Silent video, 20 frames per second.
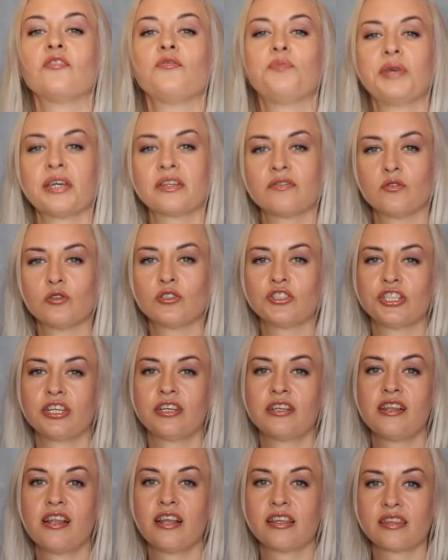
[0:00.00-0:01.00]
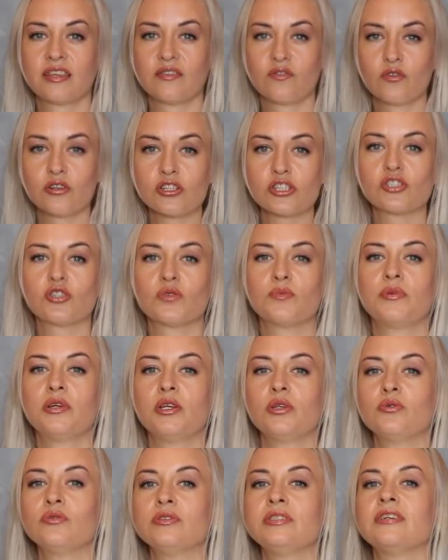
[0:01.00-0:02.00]
В первую очередь для того, чтобы
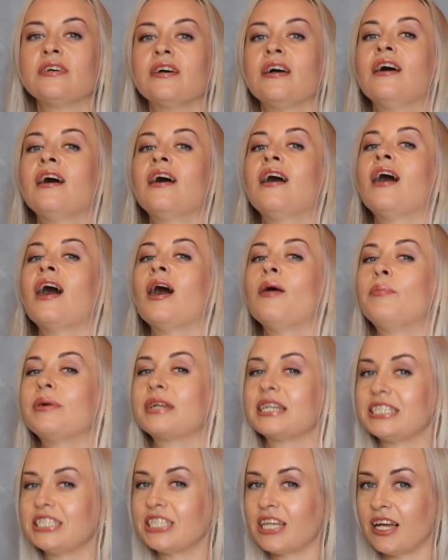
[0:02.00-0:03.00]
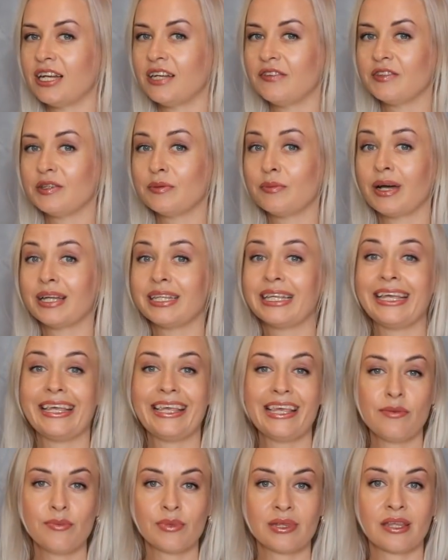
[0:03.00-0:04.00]
люди обращали внимание
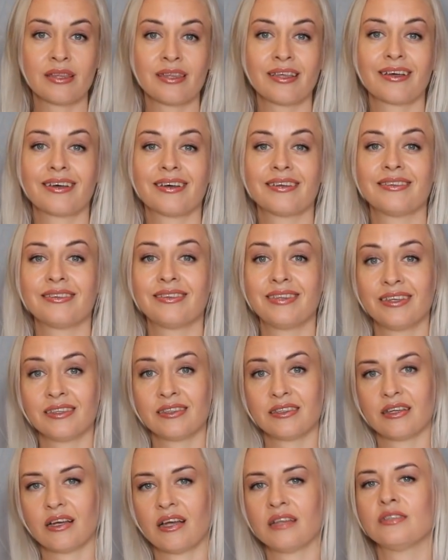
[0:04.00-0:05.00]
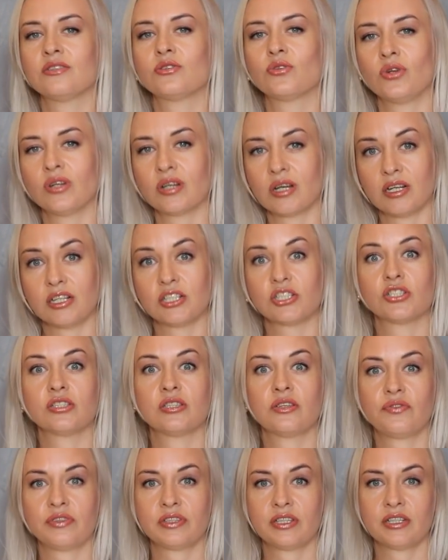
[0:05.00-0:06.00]
именно на контент, а не только лишь
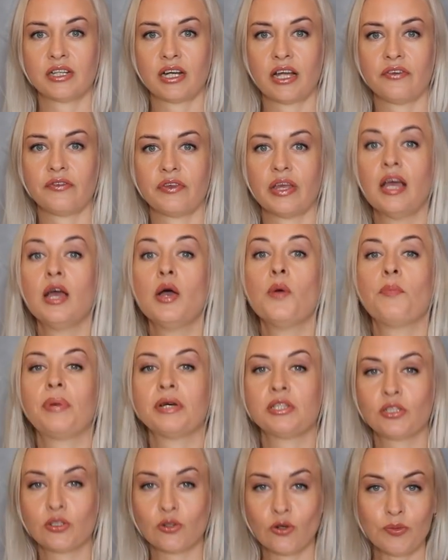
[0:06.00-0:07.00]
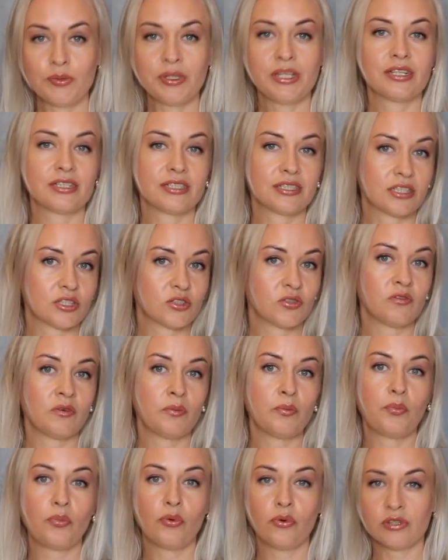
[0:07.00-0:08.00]
на фотографии. Подробнее расскажу
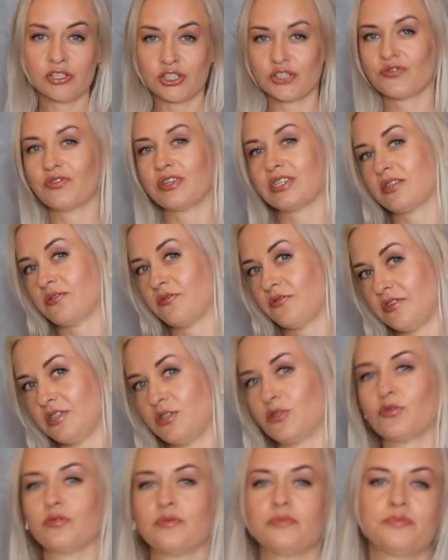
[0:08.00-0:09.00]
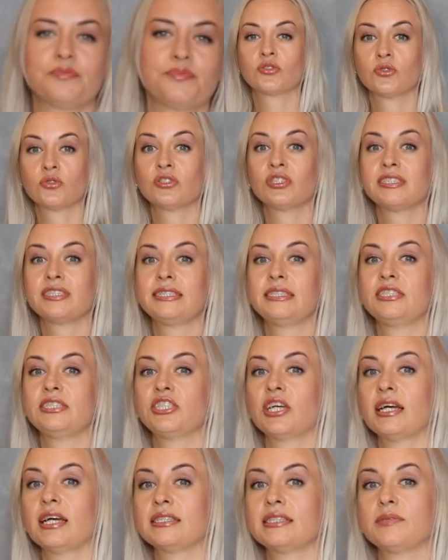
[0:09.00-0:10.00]
вам позже в этом видео. Что же
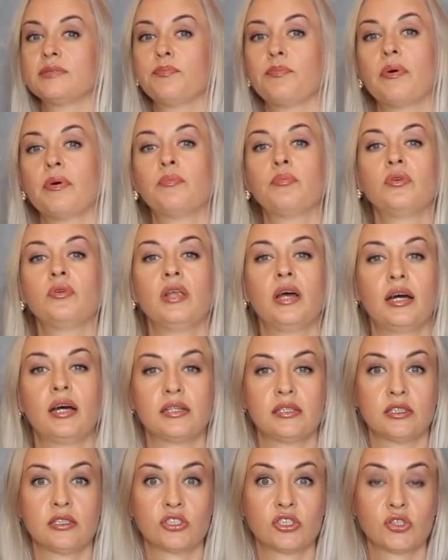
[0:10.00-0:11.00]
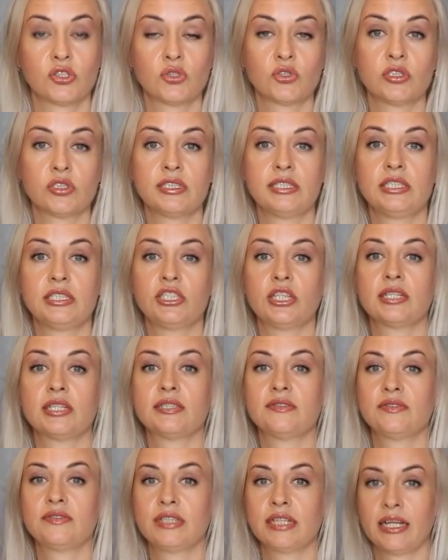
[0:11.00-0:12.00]
сейчас популярно, что же сейчас
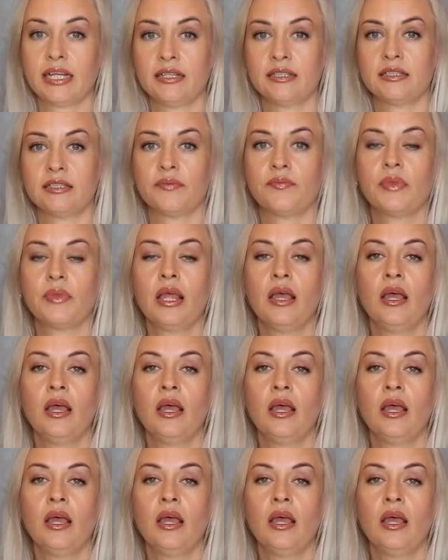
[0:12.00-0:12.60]
в тренде?